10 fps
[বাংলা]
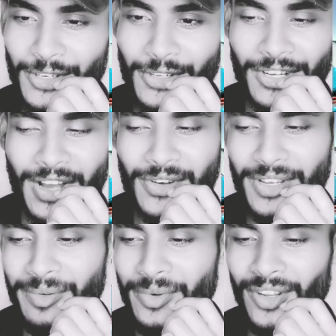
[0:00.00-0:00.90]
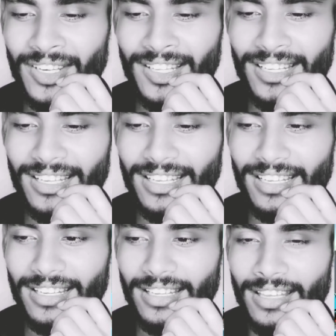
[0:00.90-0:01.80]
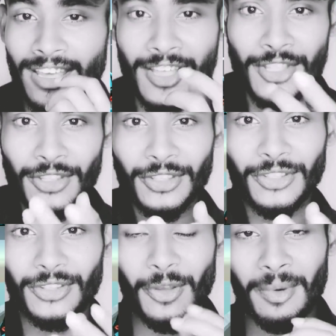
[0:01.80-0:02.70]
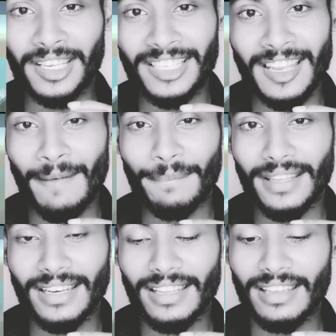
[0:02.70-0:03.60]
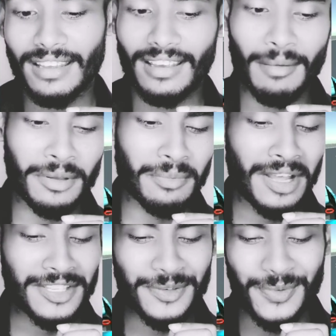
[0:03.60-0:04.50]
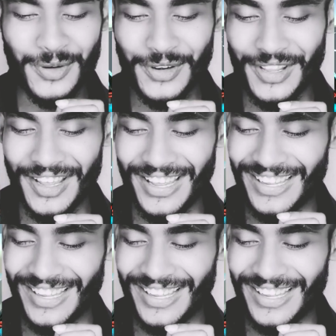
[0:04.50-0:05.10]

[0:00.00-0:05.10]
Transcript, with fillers: অন্য কাউকে বলে তোমাকে না পেলে আমি বাঁচব না